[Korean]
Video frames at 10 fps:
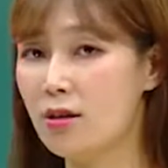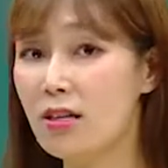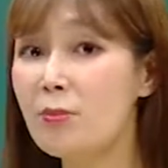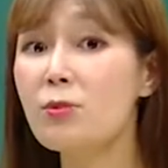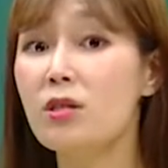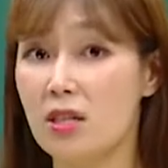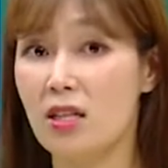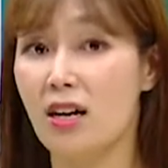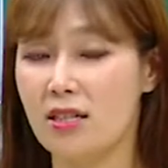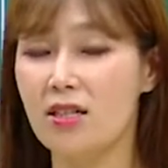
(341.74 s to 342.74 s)
읊듯이
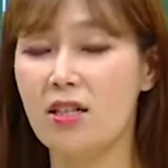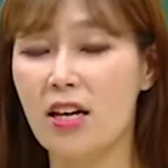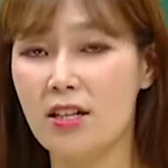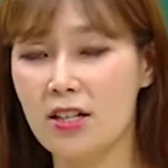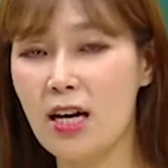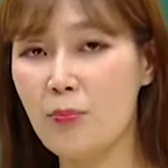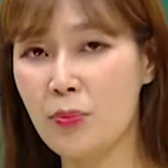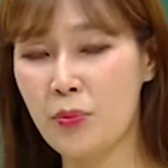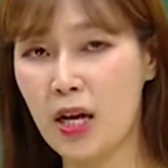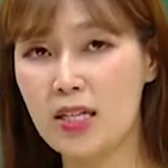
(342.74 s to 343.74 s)
가시는 게 아니라
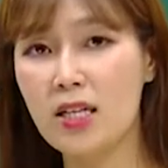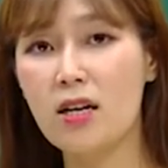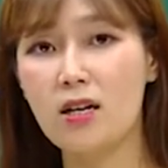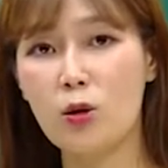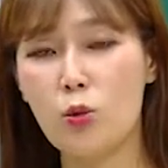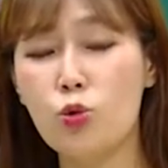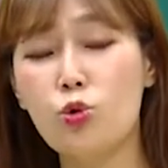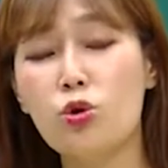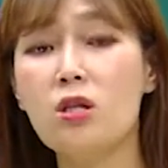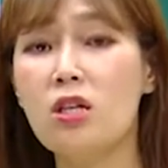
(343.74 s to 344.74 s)
내가 생각을 하고 오뚜기는